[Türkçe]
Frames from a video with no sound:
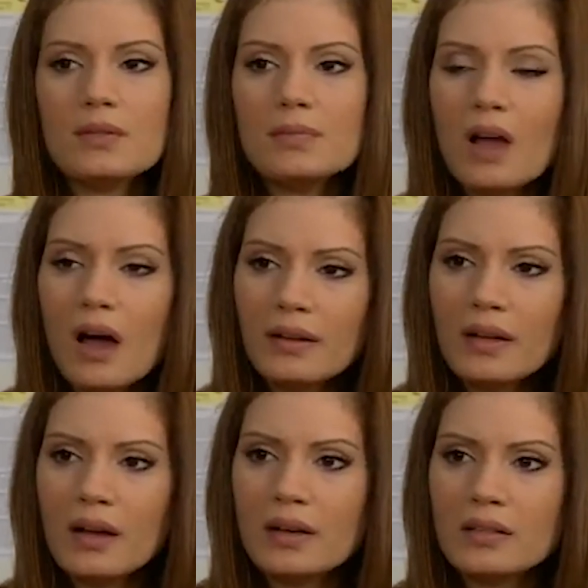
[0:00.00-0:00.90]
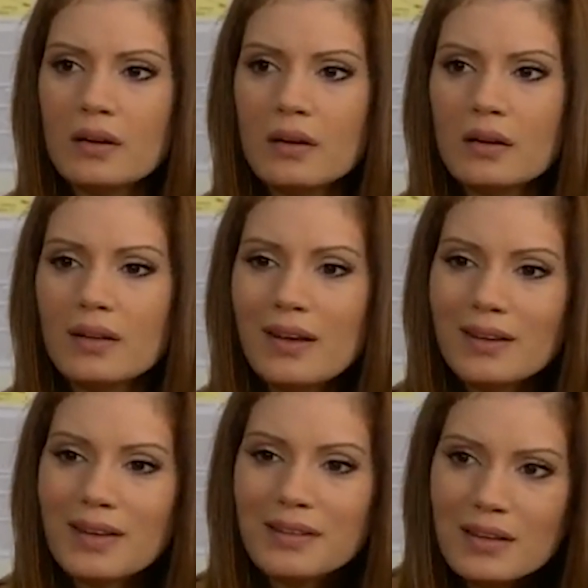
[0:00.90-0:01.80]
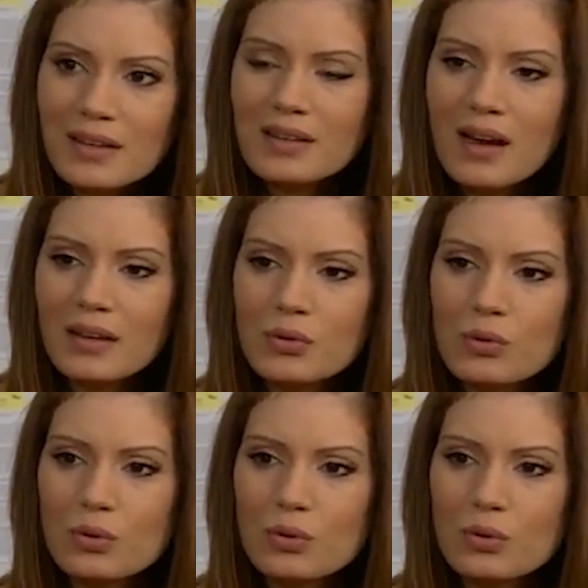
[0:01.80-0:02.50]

Dedeciğim daha neler? Yeter iki tane